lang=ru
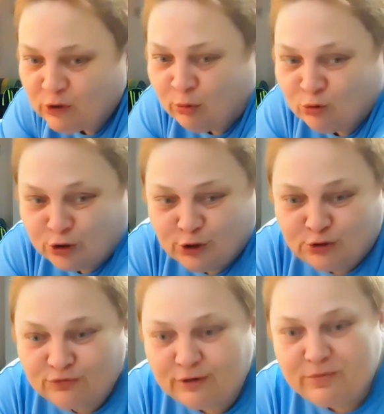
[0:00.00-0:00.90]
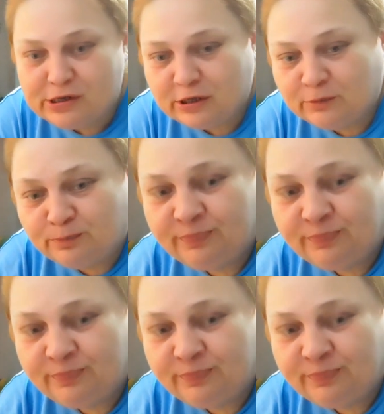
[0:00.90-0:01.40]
До ужина еще время есть.